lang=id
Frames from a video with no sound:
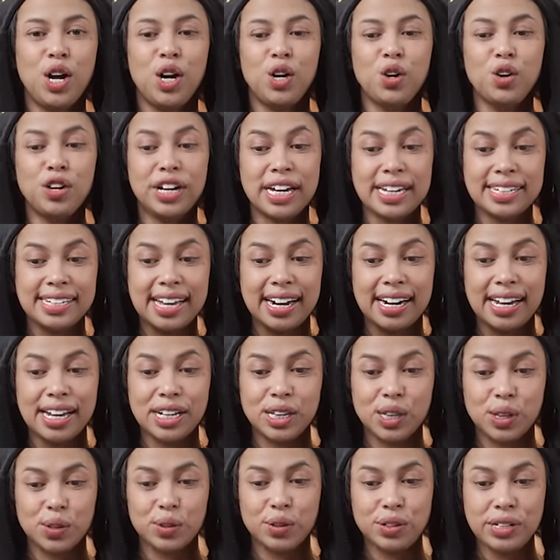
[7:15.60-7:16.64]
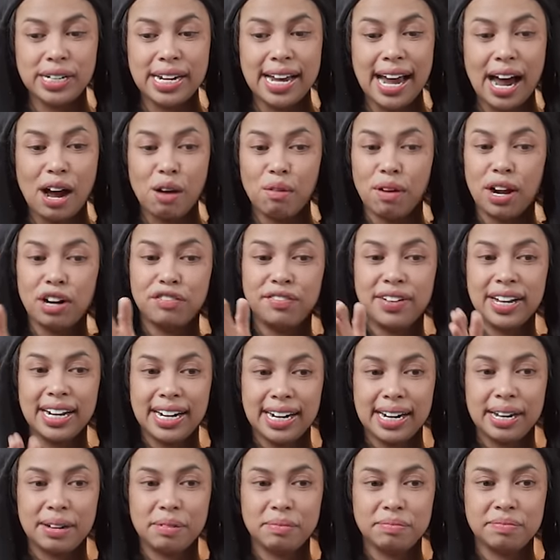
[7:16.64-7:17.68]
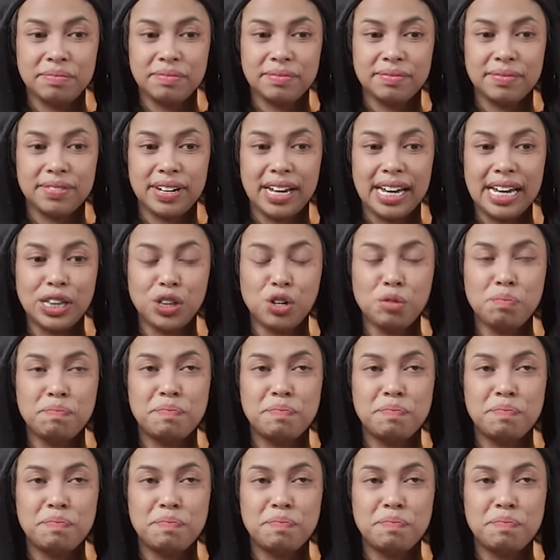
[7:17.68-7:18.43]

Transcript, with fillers: Lukisan itu di awal film itu